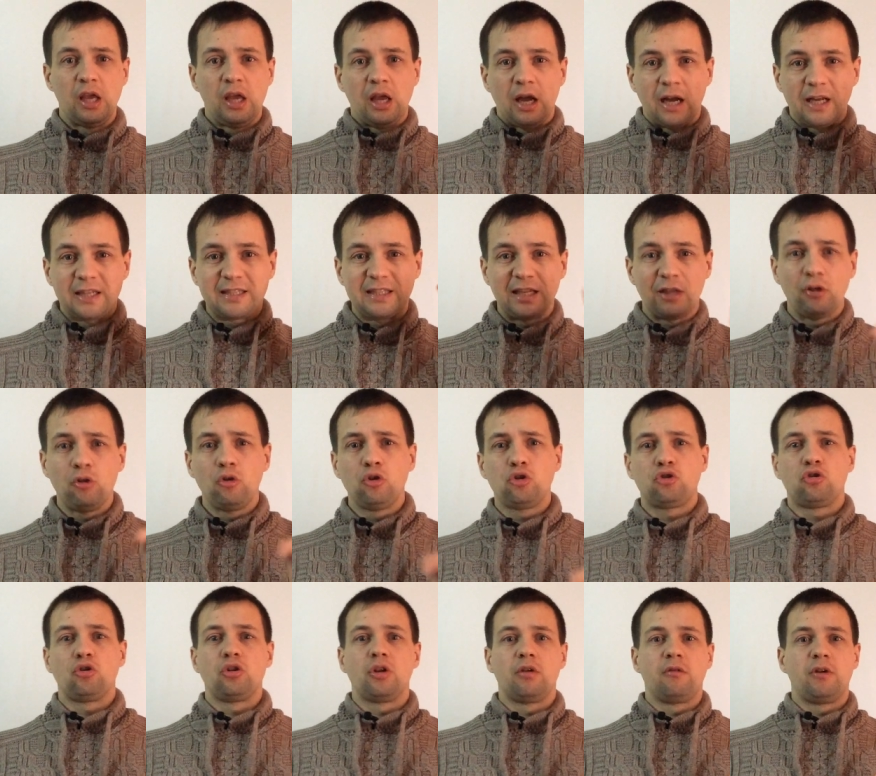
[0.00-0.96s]

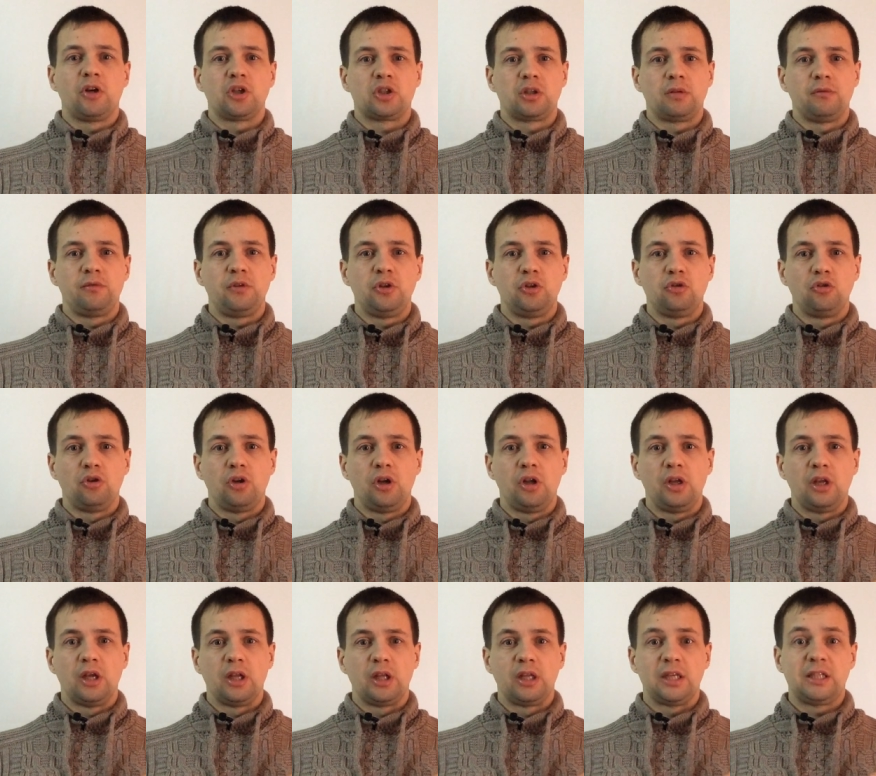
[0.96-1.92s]
остановится он на вашем видео или нет.